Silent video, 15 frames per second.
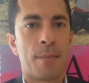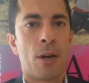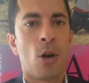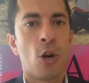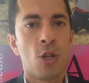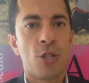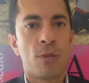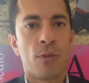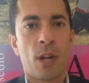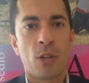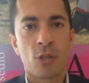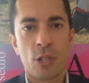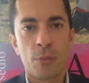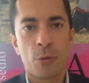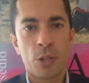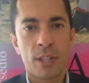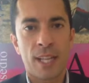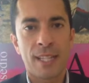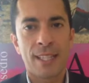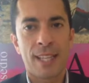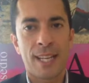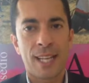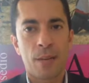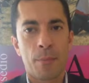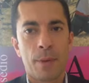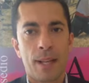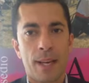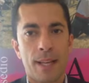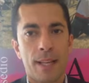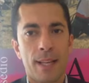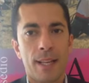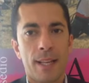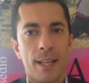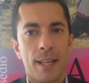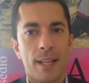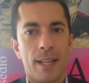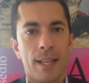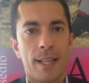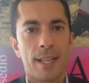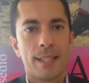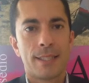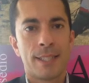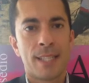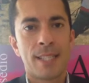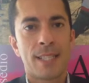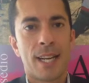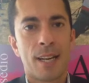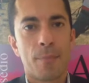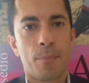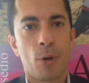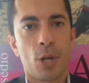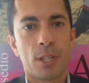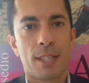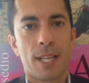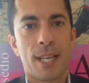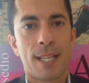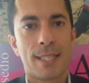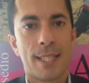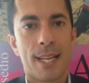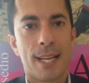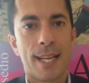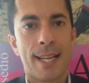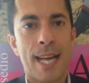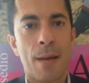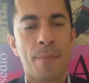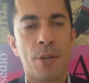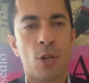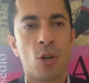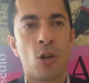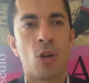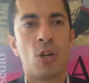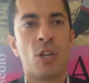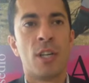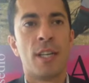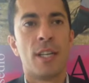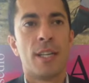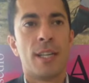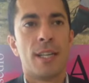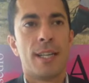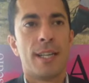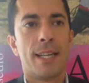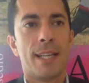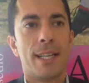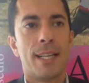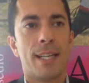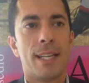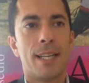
Ma oggi è un'occasione importante anche per eh, stringere rapporti, allacciare legami con eh,